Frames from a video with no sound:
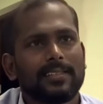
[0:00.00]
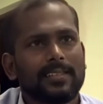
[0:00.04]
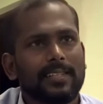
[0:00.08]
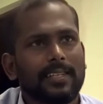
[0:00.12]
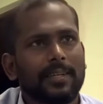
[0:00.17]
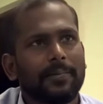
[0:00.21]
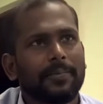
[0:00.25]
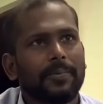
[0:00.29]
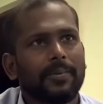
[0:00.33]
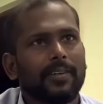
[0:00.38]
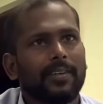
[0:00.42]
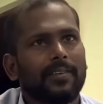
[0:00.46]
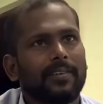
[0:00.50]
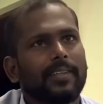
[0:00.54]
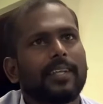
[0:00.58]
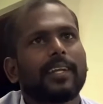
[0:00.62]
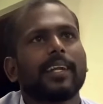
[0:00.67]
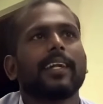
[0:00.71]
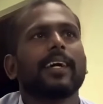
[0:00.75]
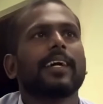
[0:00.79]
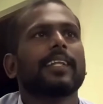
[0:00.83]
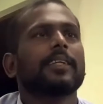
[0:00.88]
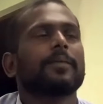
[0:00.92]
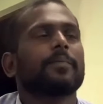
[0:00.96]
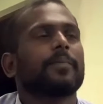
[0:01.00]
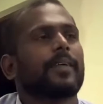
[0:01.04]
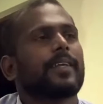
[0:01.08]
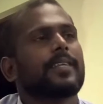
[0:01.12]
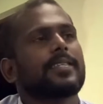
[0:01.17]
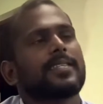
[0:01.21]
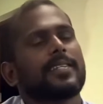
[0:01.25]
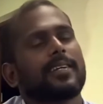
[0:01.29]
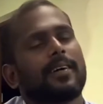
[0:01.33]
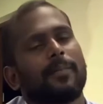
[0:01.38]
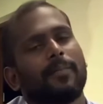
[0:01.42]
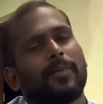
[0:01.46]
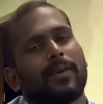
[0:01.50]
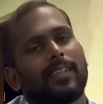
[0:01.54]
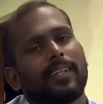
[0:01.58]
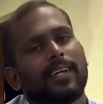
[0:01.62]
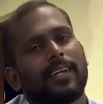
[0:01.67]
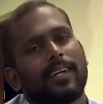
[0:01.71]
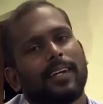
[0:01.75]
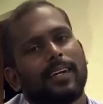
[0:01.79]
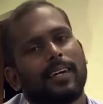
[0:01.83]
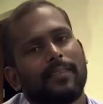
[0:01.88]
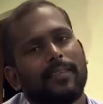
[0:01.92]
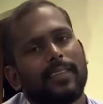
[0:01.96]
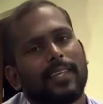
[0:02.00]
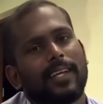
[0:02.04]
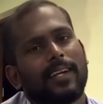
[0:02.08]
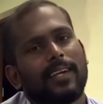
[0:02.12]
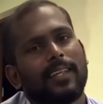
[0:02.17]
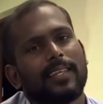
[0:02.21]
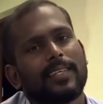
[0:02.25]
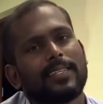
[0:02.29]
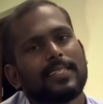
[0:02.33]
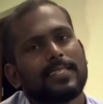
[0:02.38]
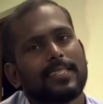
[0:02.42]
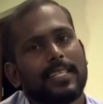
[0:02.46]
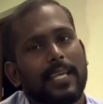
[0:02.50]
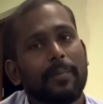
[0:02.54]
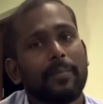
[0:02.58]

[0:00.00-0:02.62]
சிங்கப்பூரில் வந்து ரெண்டாயிரத்தி பதினஞ்சுக்கு அப்புறம் தான் எனக்கு கவிதை எழுதி